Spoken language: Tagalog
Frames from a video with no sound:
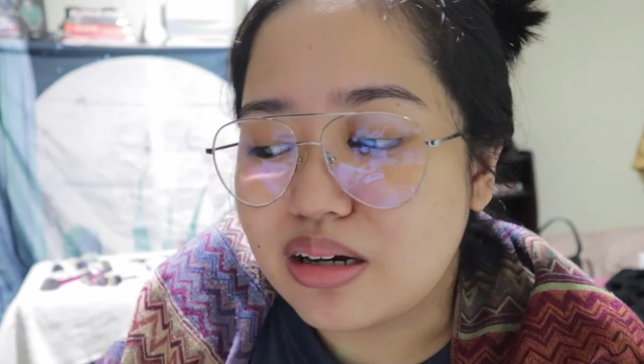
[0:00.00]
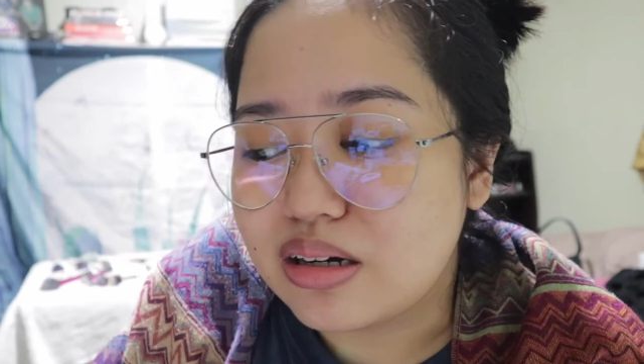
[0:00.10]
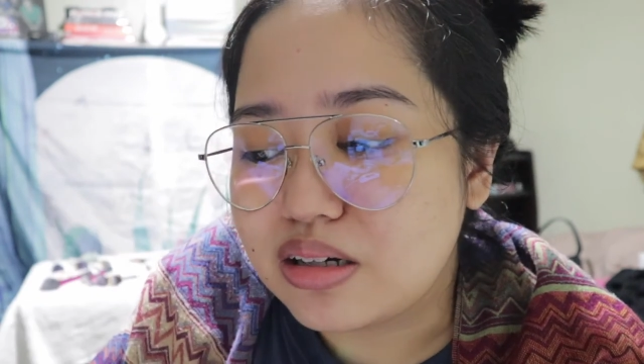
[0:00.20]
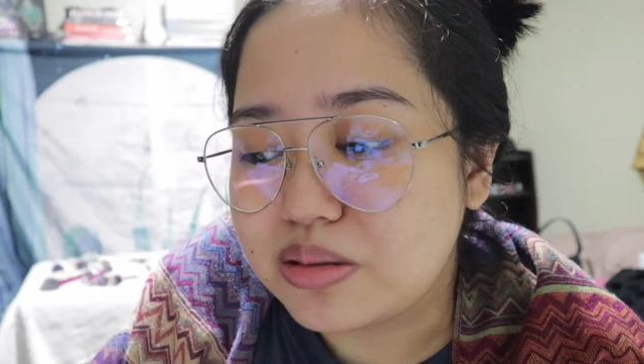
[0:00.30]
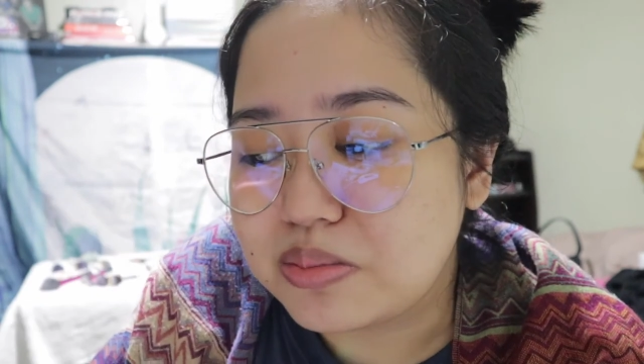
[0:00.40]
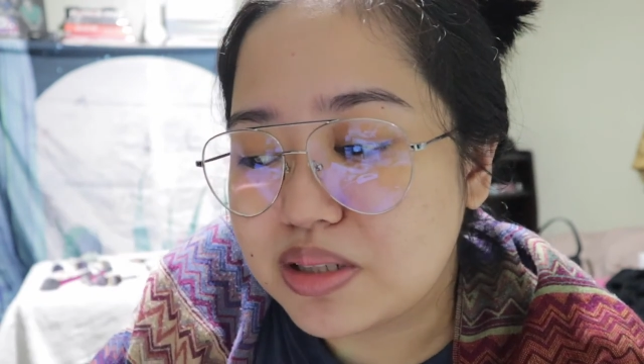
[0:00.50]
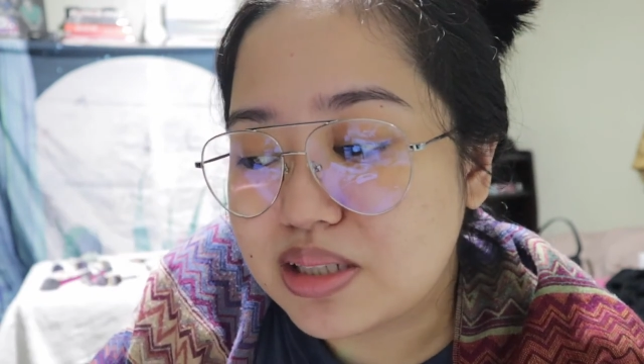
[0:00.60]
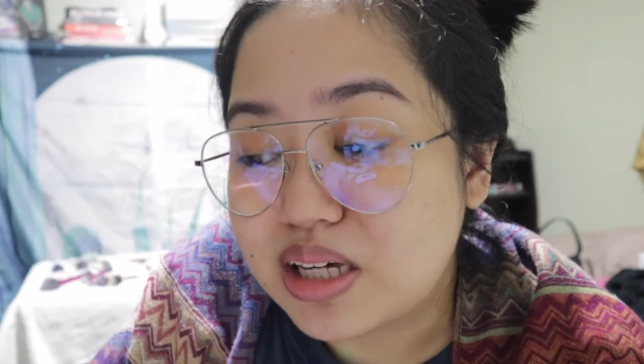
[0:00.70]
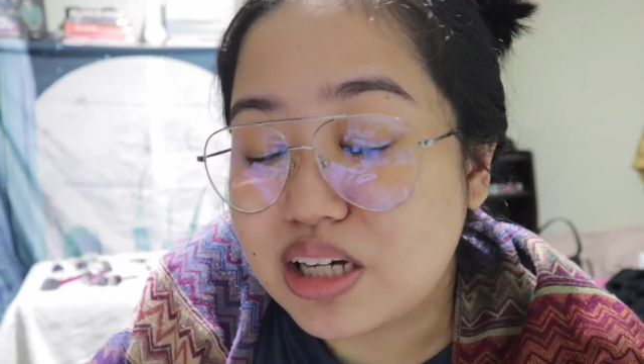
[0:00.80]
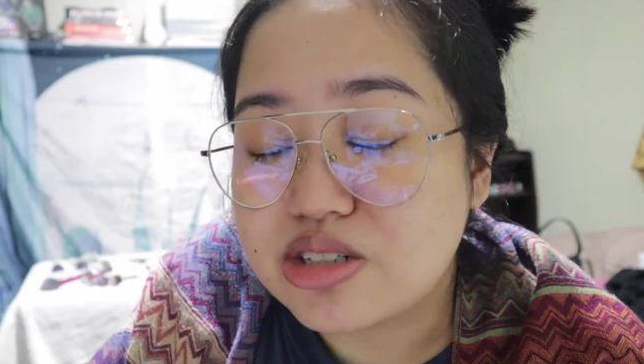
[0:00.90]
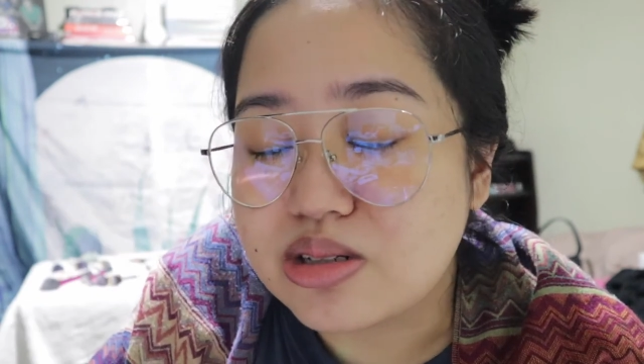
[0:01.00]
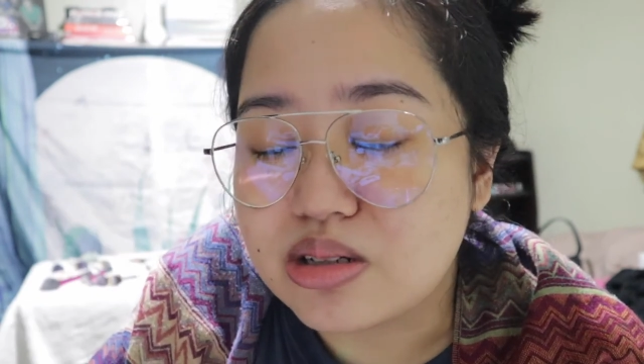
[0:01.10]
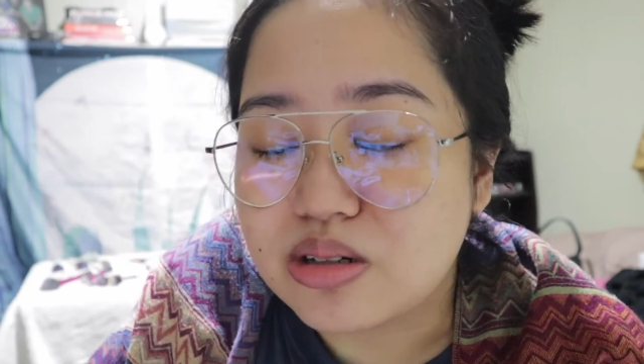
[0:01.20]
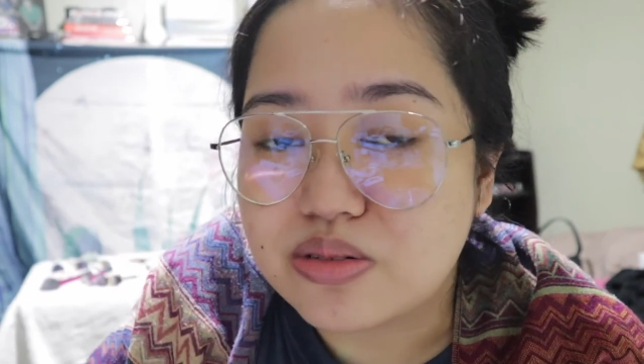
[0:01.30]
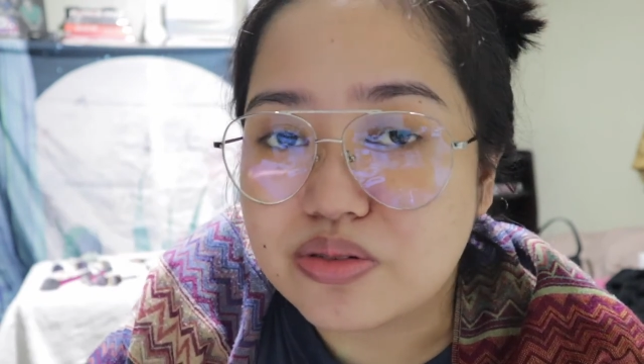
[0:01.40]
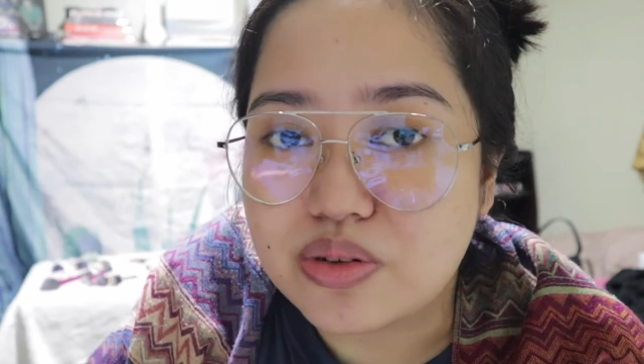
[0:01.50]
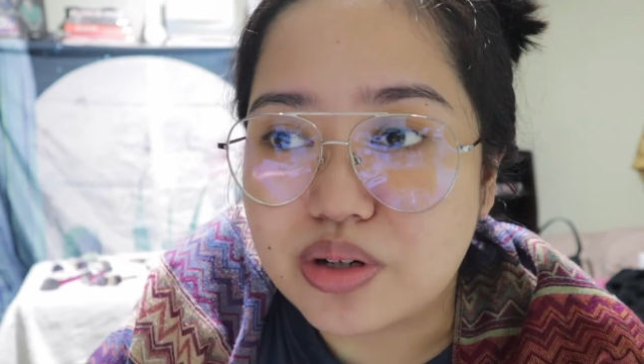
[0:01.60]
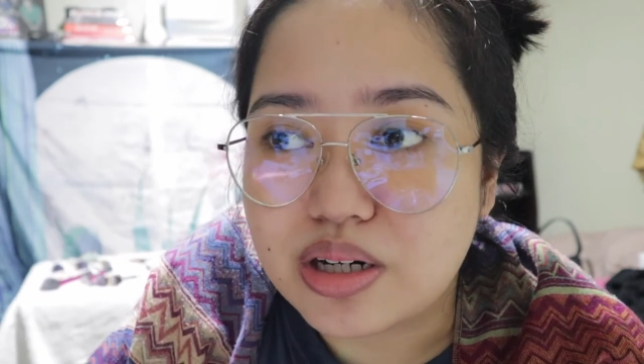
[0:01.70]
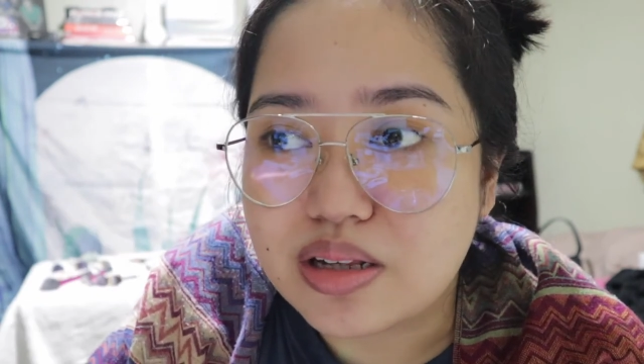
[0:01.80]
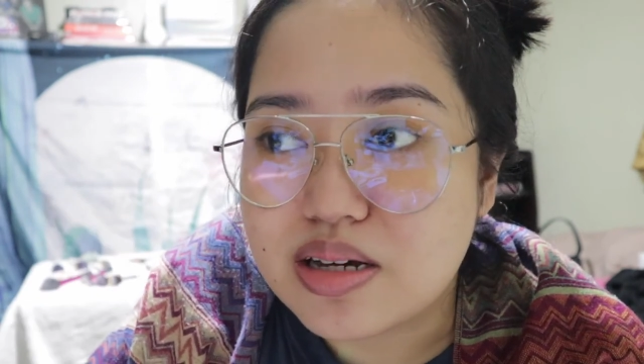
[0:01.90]
um, schedule ko for
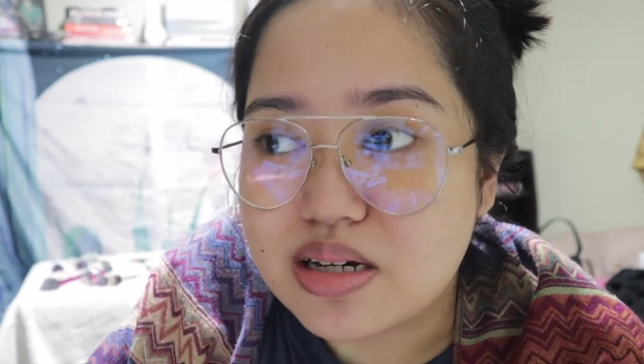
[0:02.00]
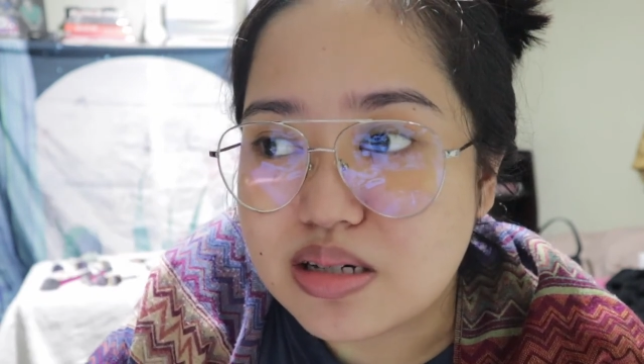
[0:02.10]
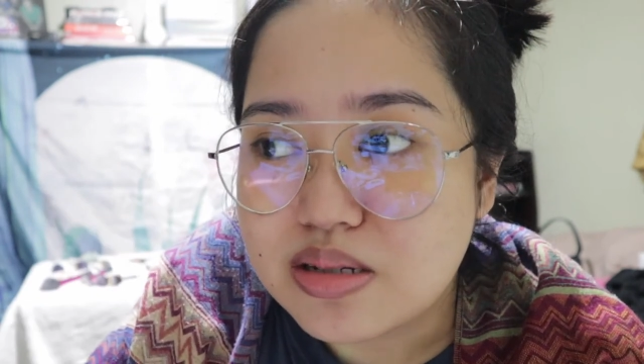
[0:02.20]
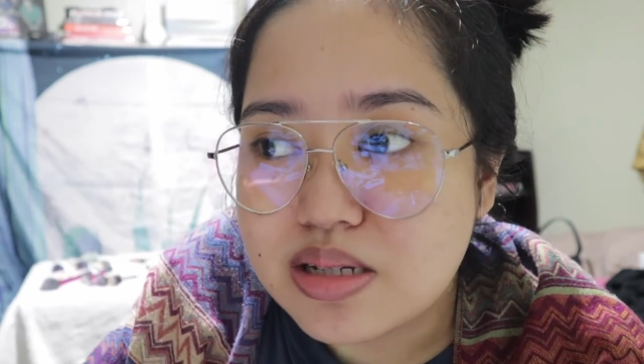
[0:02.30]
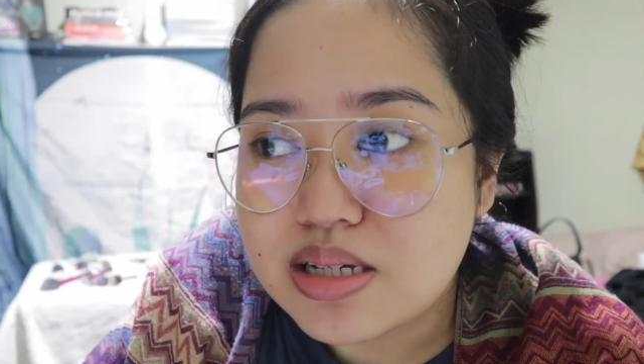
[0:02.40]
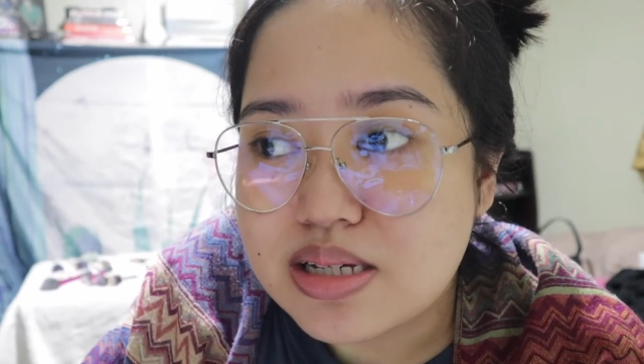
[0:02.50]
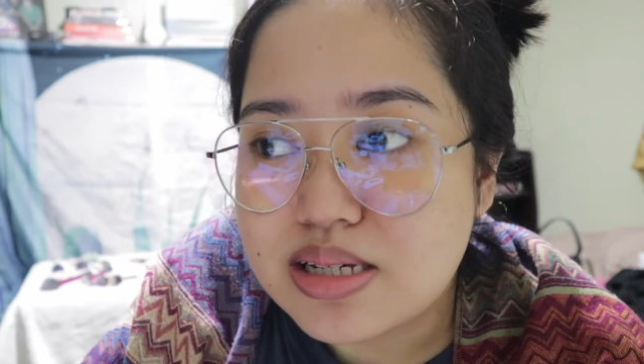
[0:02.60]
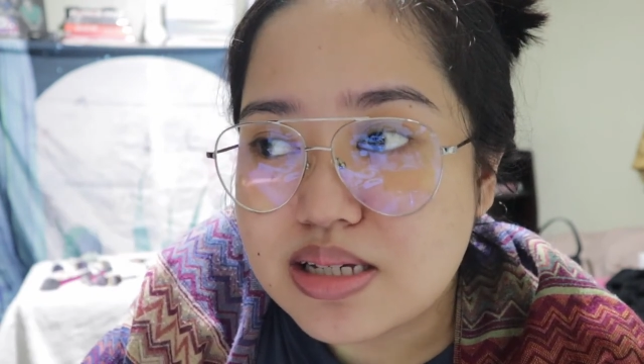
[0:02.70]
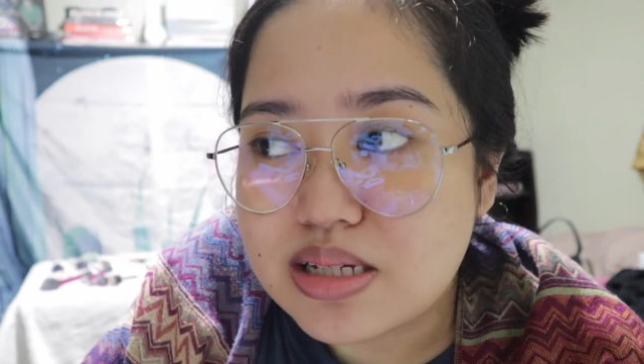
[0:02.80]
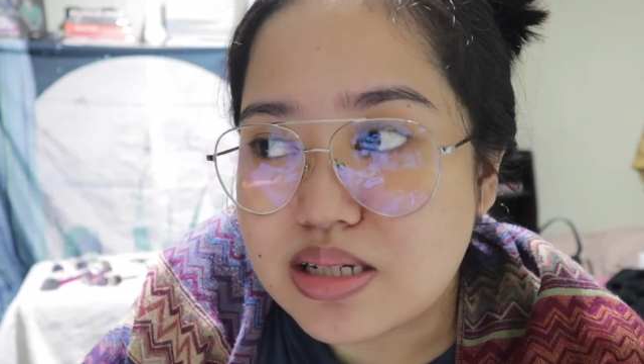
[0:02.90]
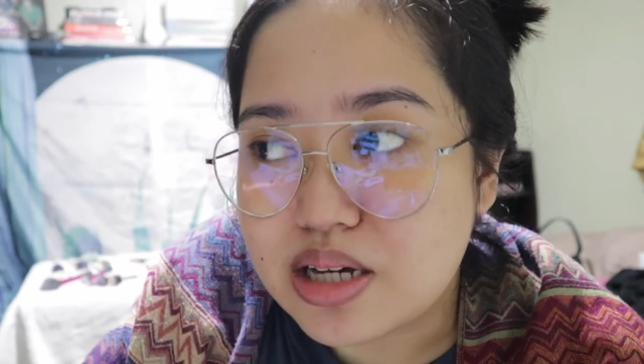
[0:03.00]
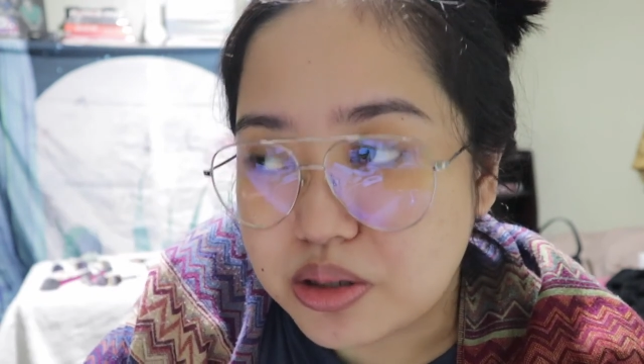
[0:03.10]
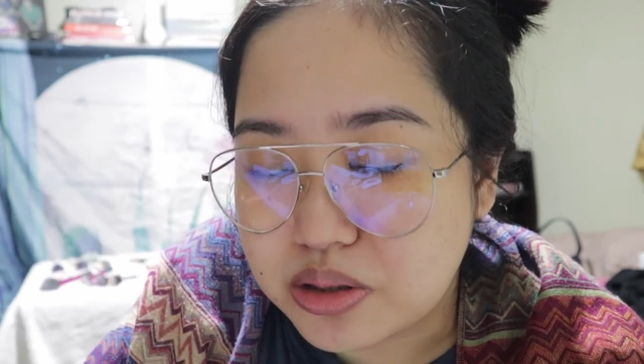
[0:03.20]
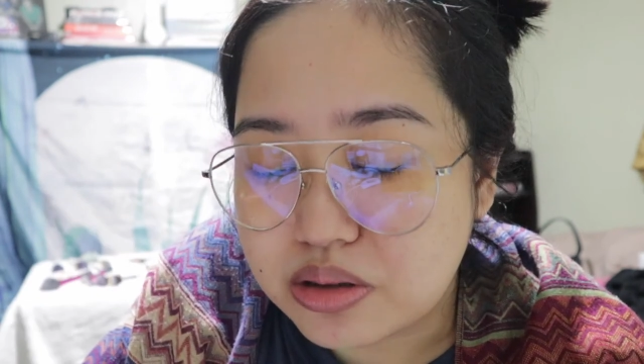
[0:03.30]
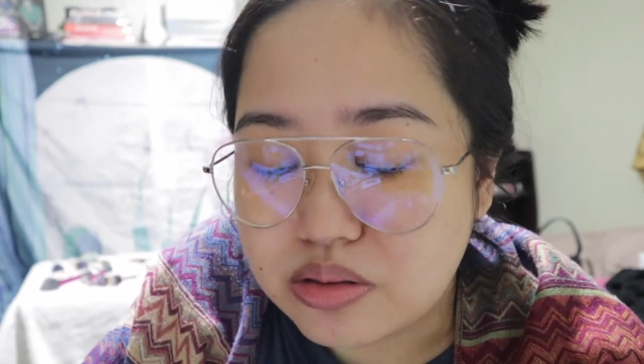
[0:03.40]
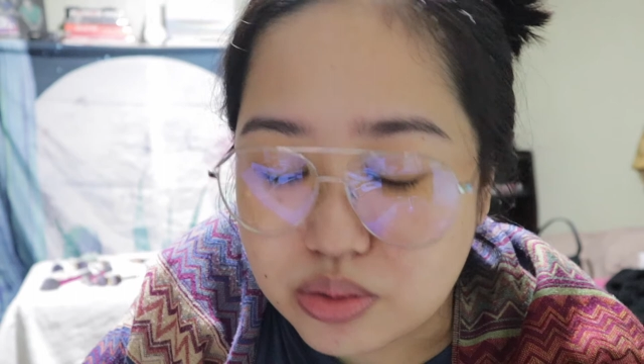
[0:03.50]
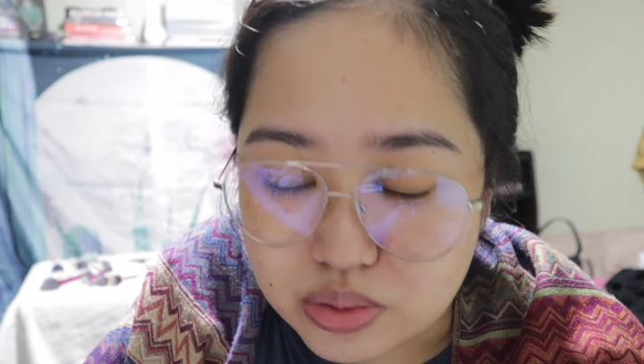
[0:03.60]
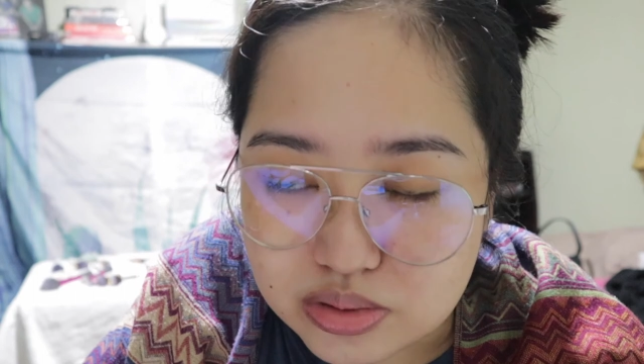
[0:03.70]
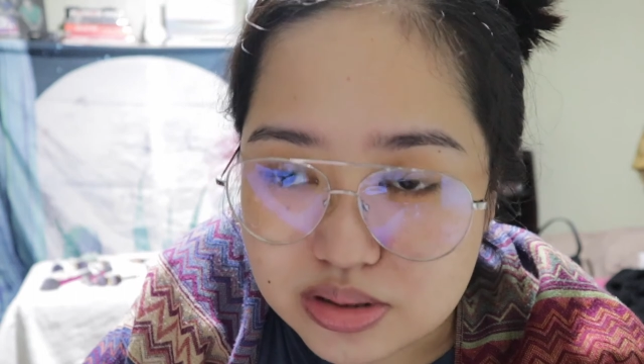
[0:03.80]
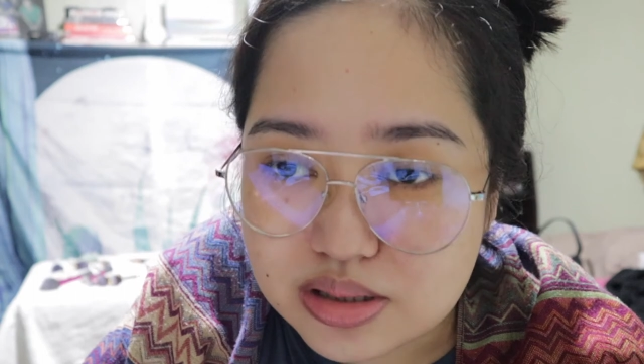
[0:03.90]
the second
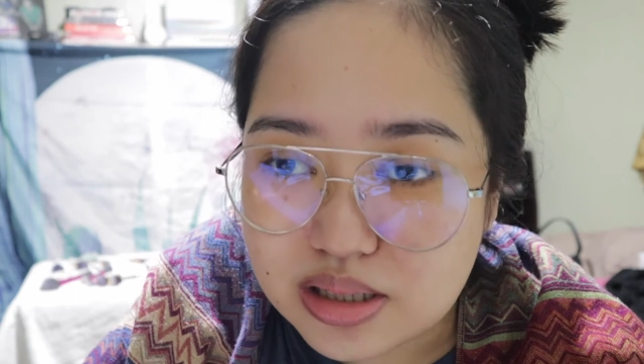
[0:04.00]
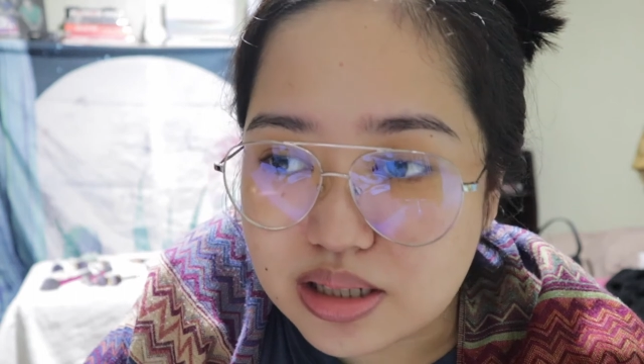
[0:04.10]
dose.